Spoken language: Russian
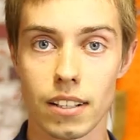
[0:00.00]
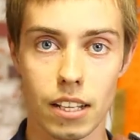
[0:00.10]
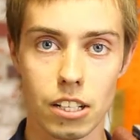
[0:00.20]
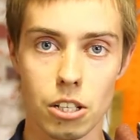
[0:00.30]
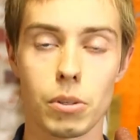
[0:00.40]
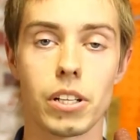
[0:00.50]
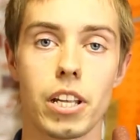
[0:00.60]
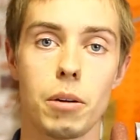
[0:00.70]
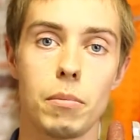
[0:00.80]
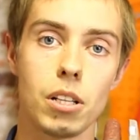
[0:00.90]
Также
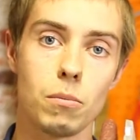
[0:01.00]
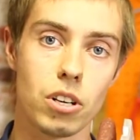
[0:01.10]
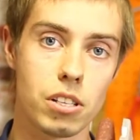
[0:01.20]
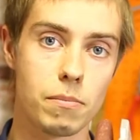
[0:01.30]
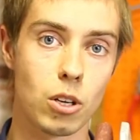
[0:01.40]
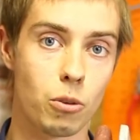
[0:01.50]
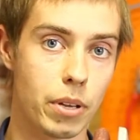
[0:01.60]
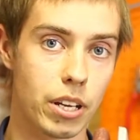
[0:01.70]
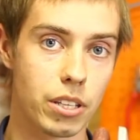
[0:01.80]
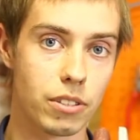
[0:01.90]
благодаря малому размеру
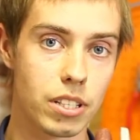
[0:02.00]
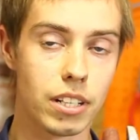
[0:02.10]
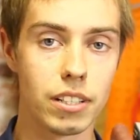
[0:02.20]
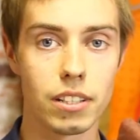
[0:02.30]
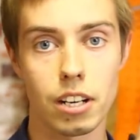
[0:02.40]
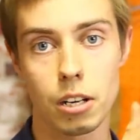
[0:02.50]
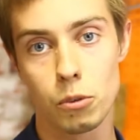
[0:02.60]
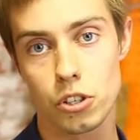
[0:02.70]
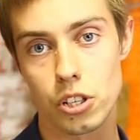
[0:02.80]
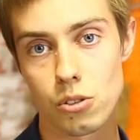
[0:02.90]
переднего цилиндра
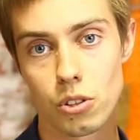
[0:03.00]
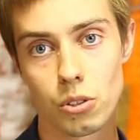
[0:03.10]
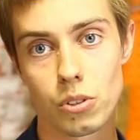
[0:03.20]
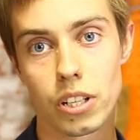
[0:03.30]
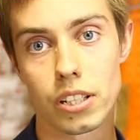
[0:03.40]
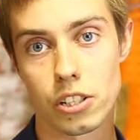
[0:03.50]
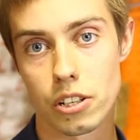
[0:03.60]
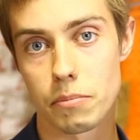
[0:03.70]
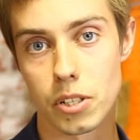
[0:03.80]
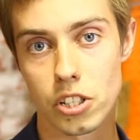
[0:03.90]
рабочая зона у данной
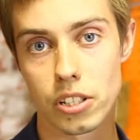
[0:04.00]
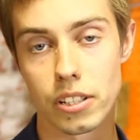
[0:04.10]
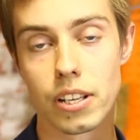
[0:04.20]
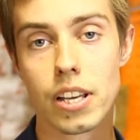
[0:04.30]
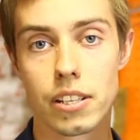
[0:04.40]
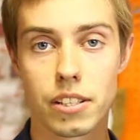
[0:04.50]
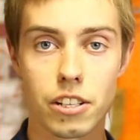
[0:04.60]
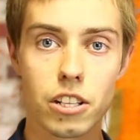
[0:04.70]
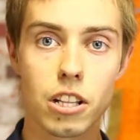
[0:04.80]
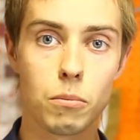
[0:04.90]
шлифмашины
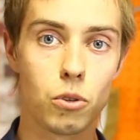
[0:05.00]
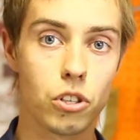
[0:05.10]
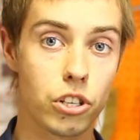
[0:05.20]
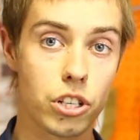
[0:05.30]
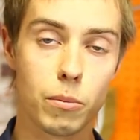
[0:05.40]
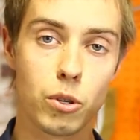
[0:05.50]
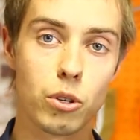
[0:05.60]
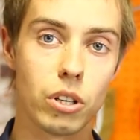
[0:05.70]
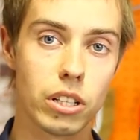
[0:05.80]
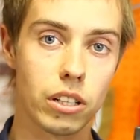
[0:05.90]
значительно больше, чем у
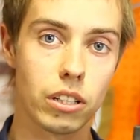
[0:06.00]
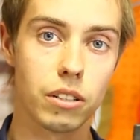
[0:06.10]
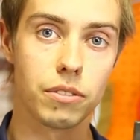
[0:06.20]
ее аналогов.